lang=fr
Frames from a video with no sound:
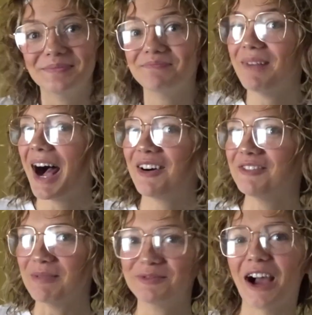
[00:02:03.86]
bah, on
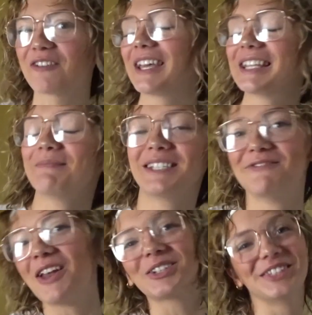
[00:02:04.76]
va pouvoir faire des petits
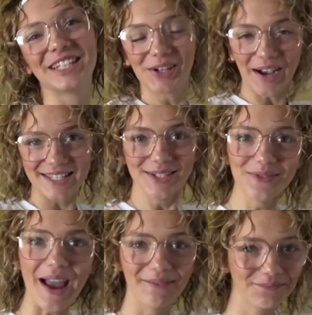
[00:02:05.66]
blocs de décoration,
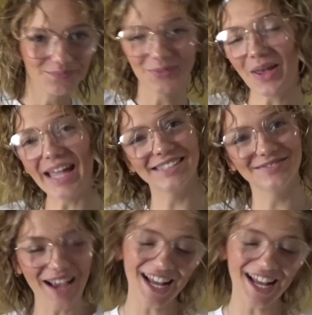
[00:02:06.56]
ouais Ouais, ouais,